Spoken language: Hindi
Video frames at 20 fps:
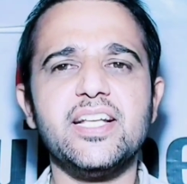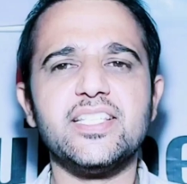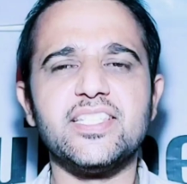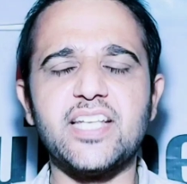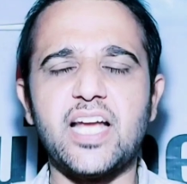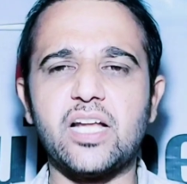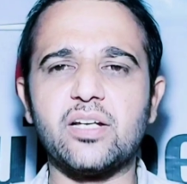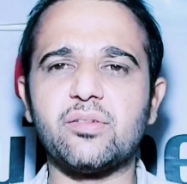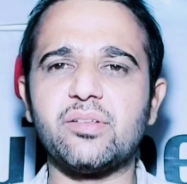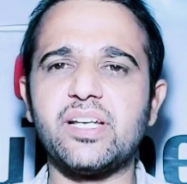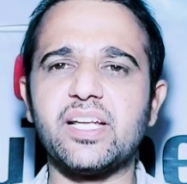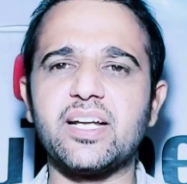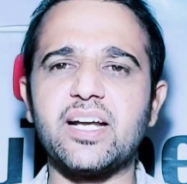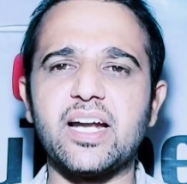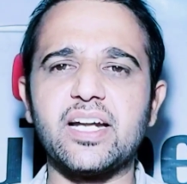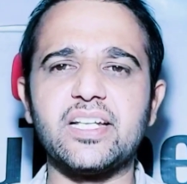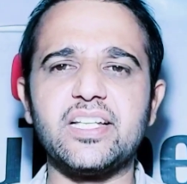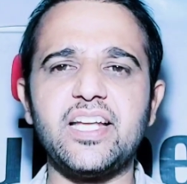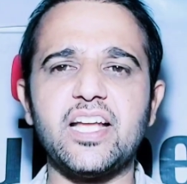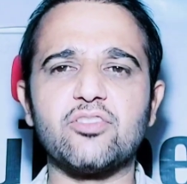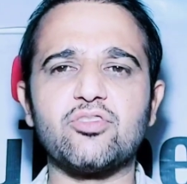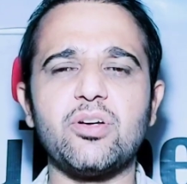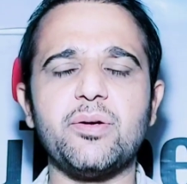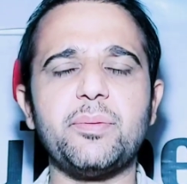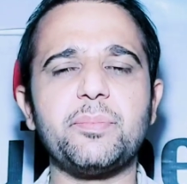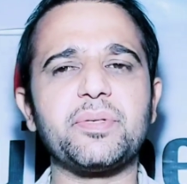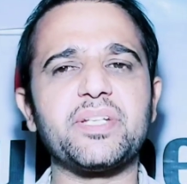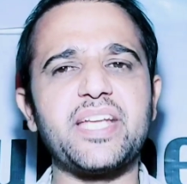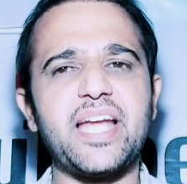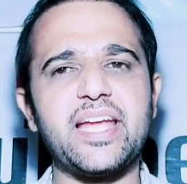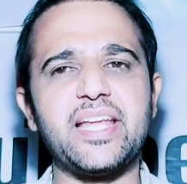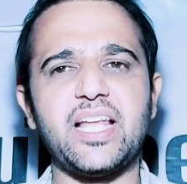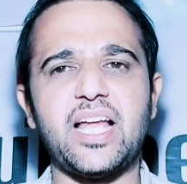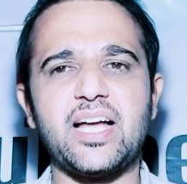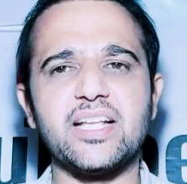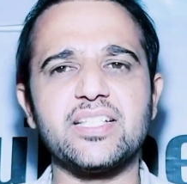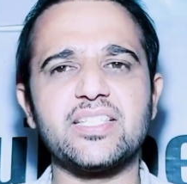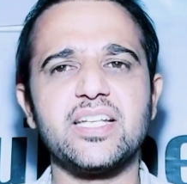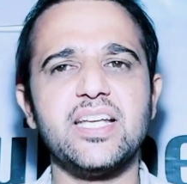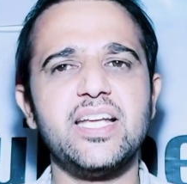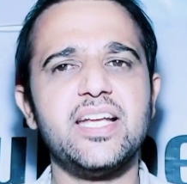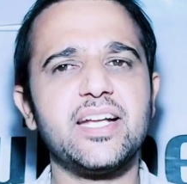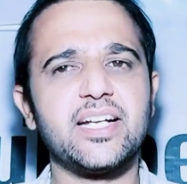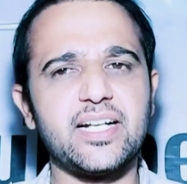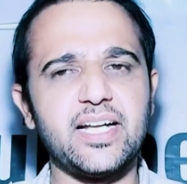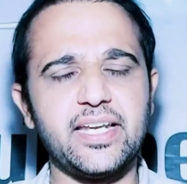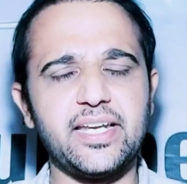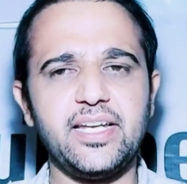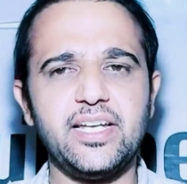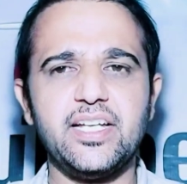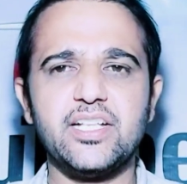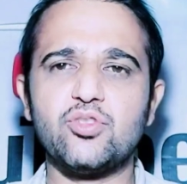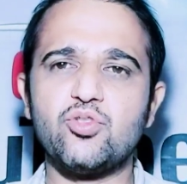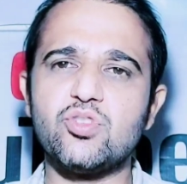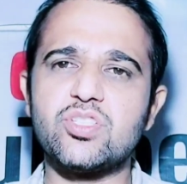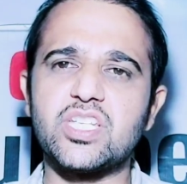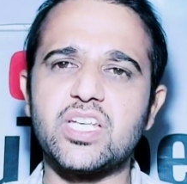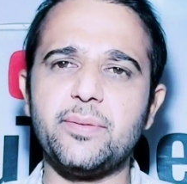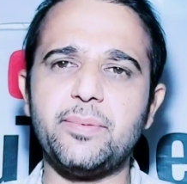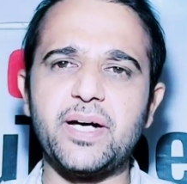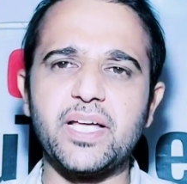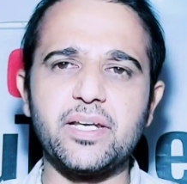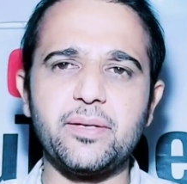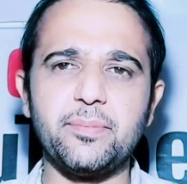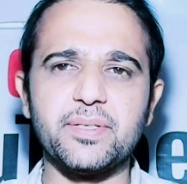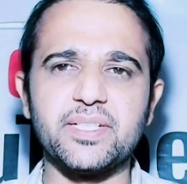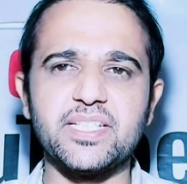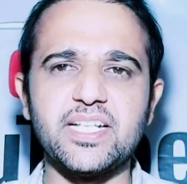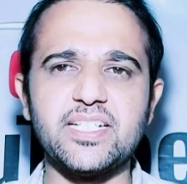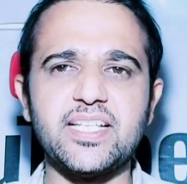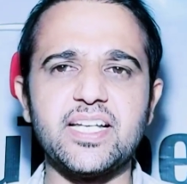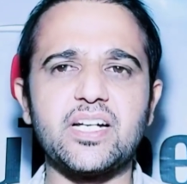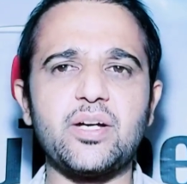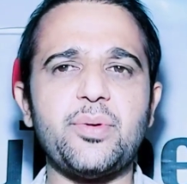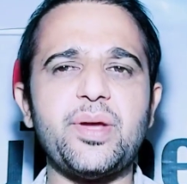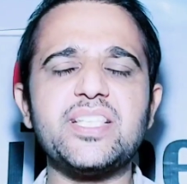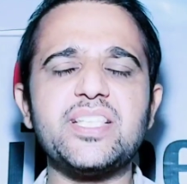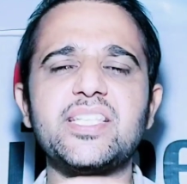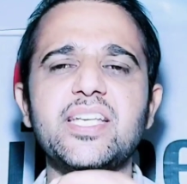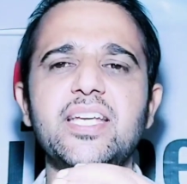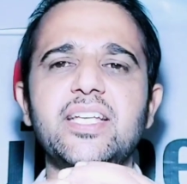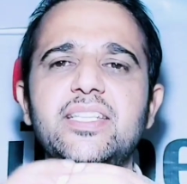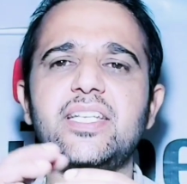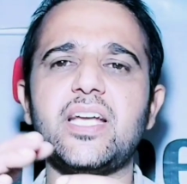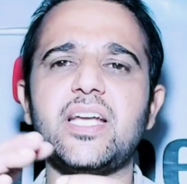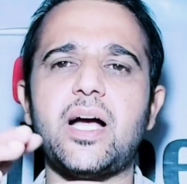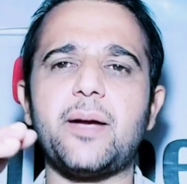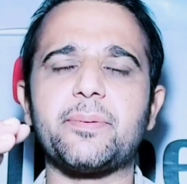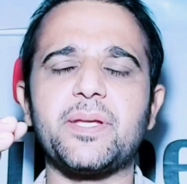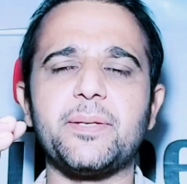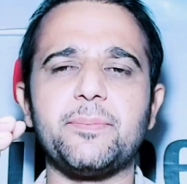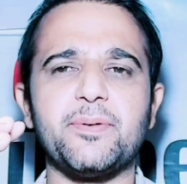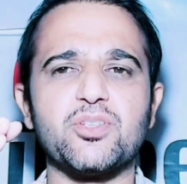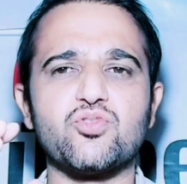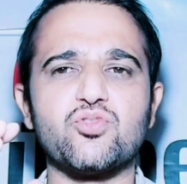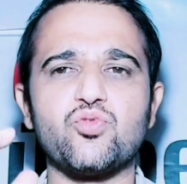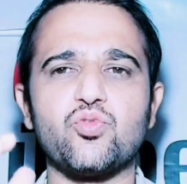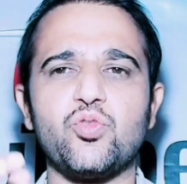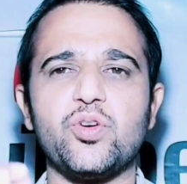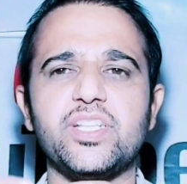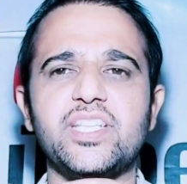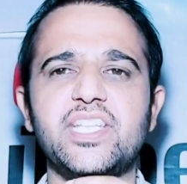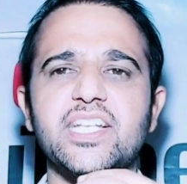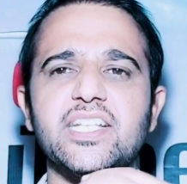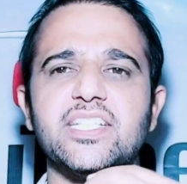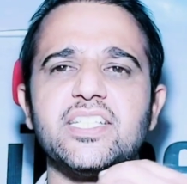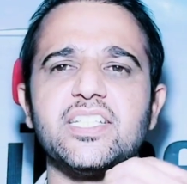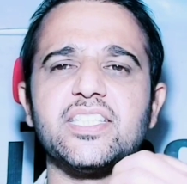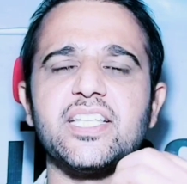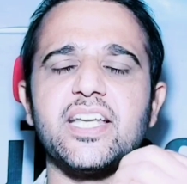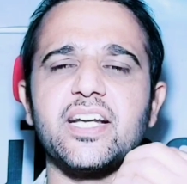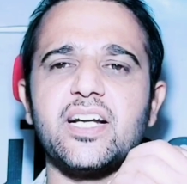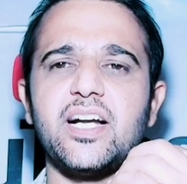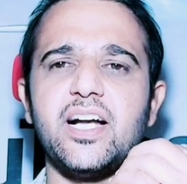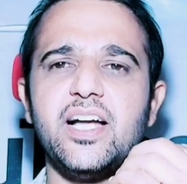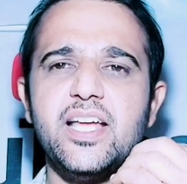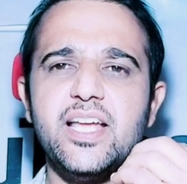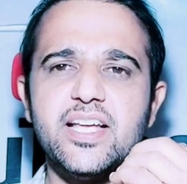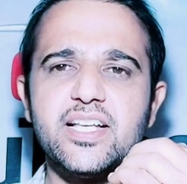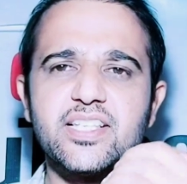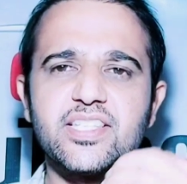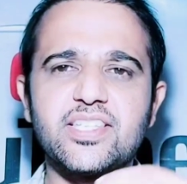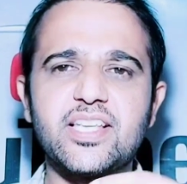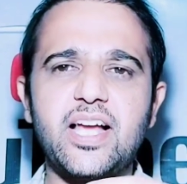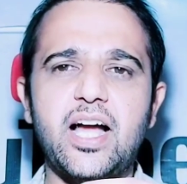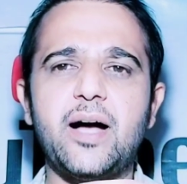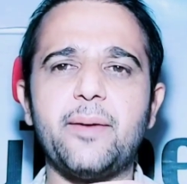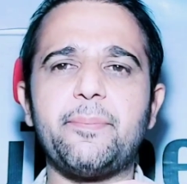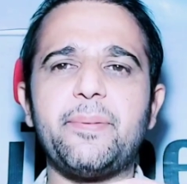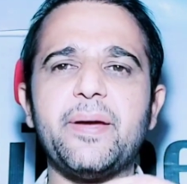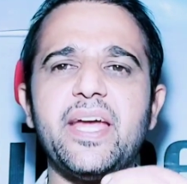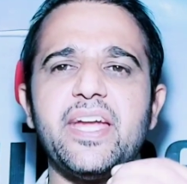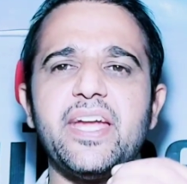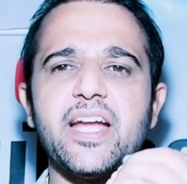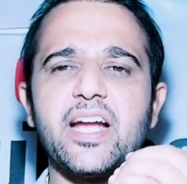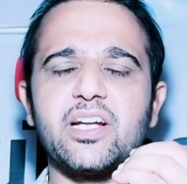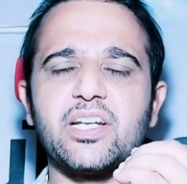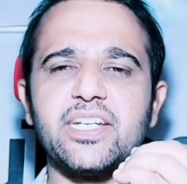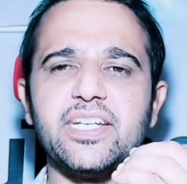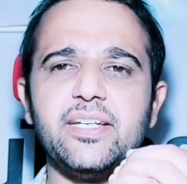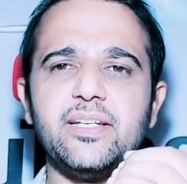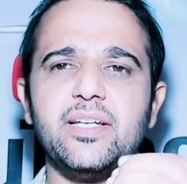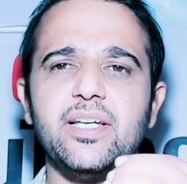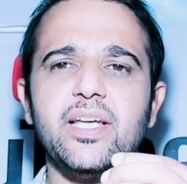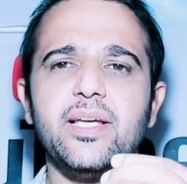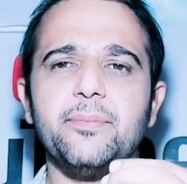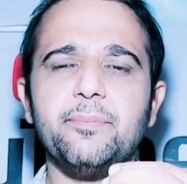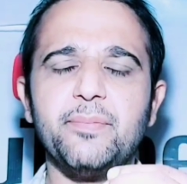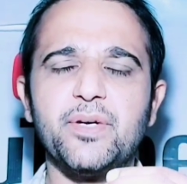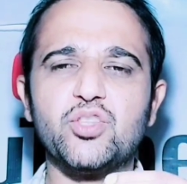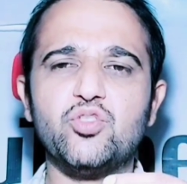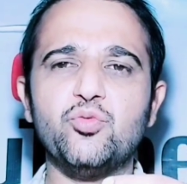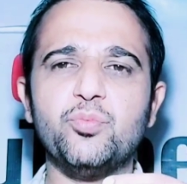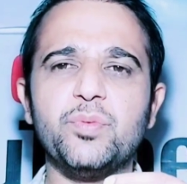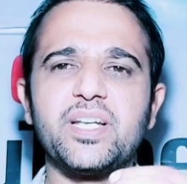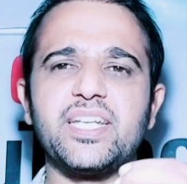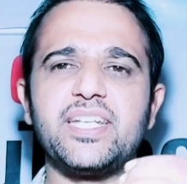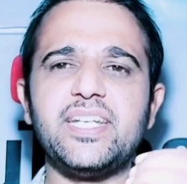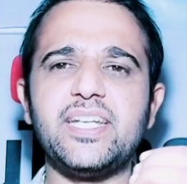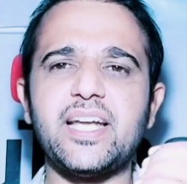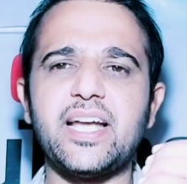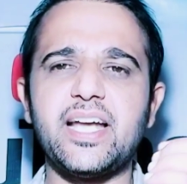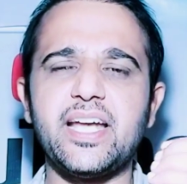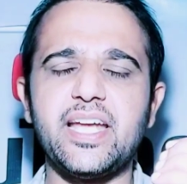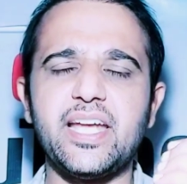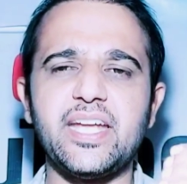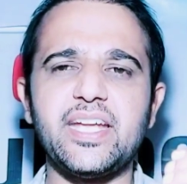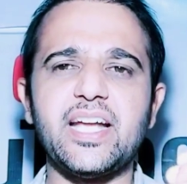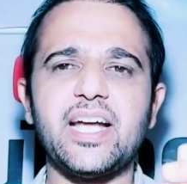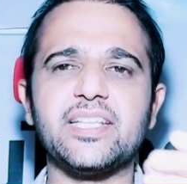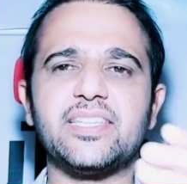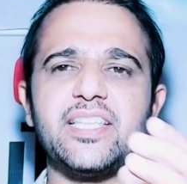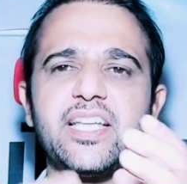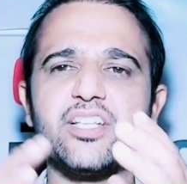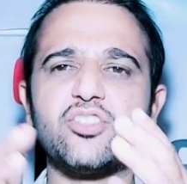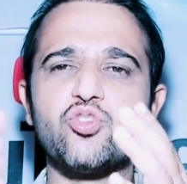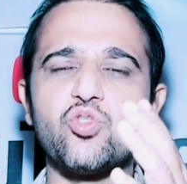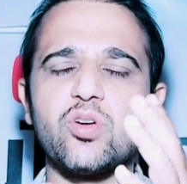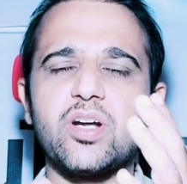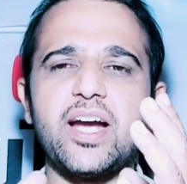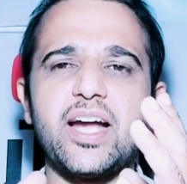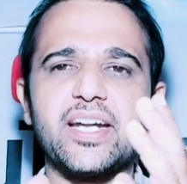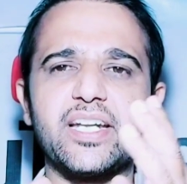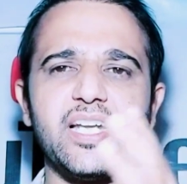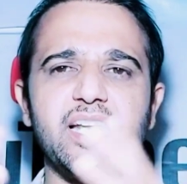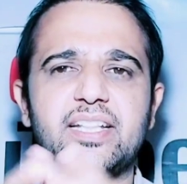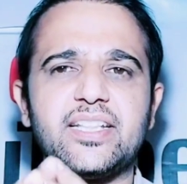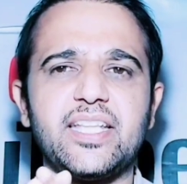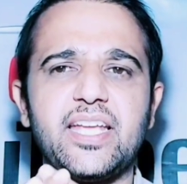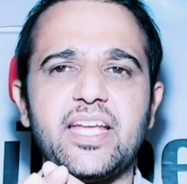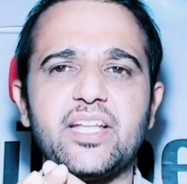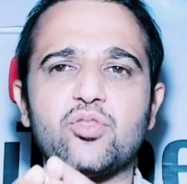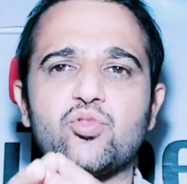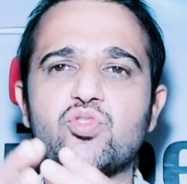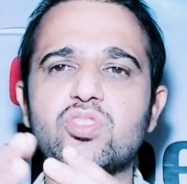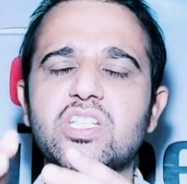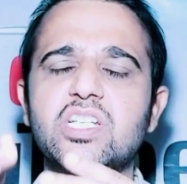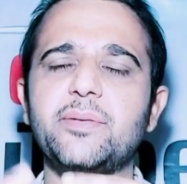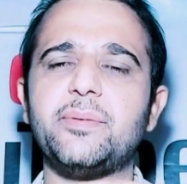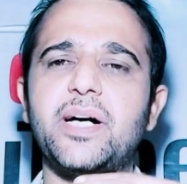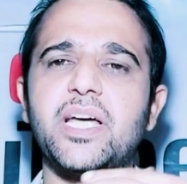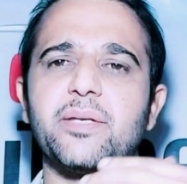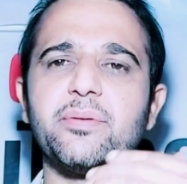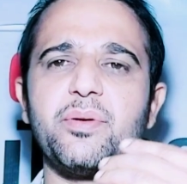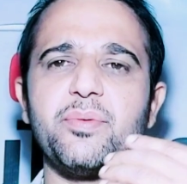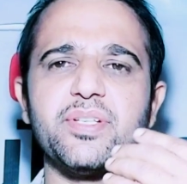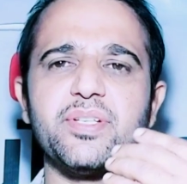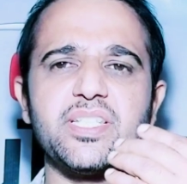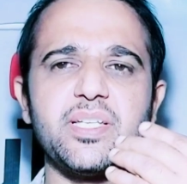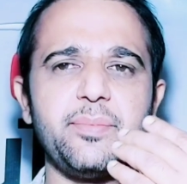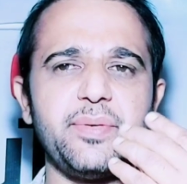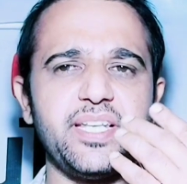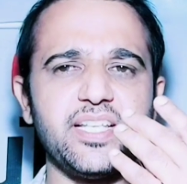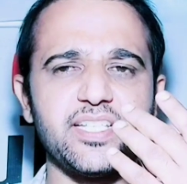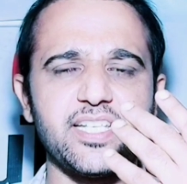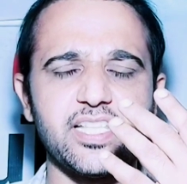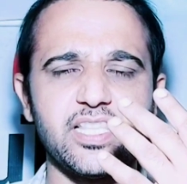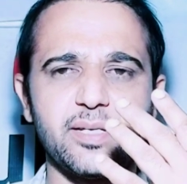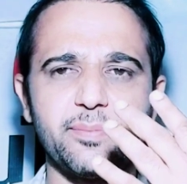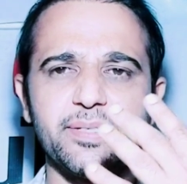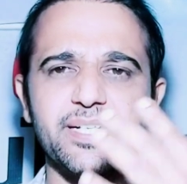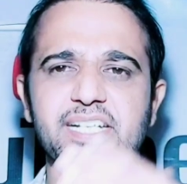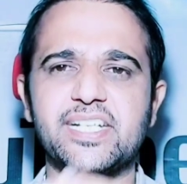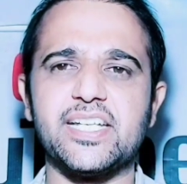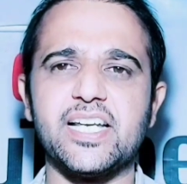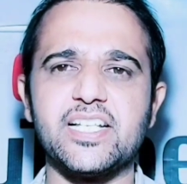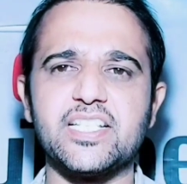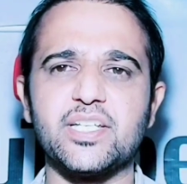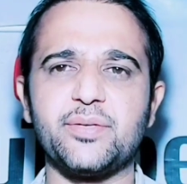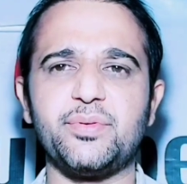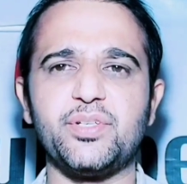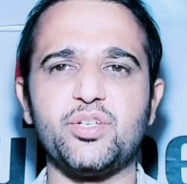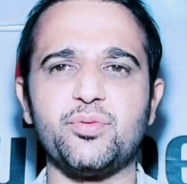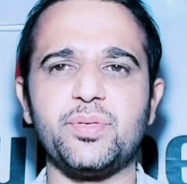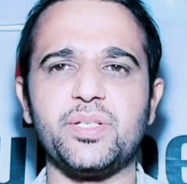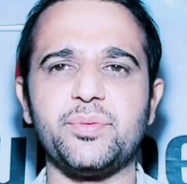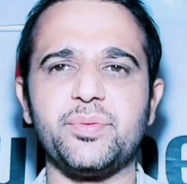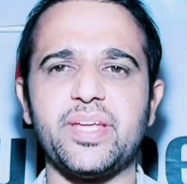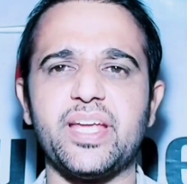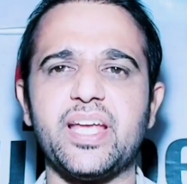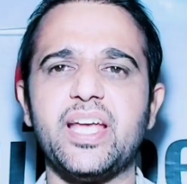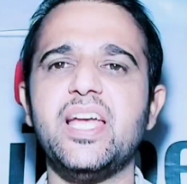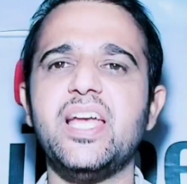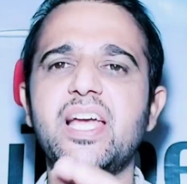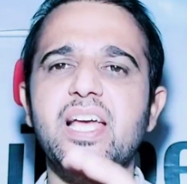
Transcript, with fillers: जानवर ने काट लिया तो हम क्या इलाज करें तो इसके बारे में बताया जाएगा वैसे यदि आपके पशुओं को यदि किसी तरह का सांप है या कि मधुमक्खियाँ हैं या अदर जो काट लेते हैं तो उसके बारे में वैसे मेरे चैनल पर डिटेल सी वीडियो बनी हुई है